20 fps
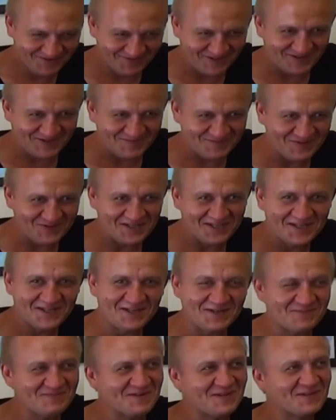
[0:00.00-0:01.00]
Вы работаете,
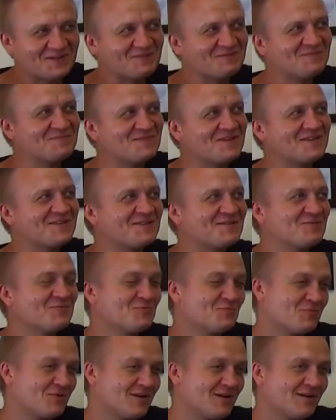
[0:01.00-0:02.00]
ребятки, вы мне это... Ну,
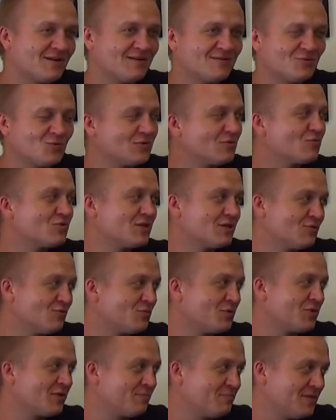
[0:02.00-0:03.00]
правильно, но ну, это уже, я
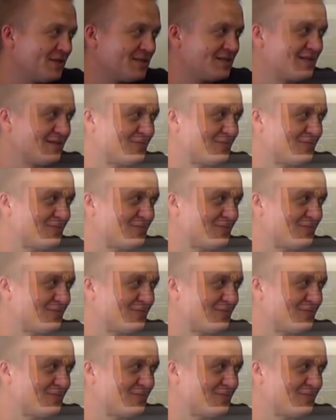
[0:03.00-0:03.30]
думаю, на пенсии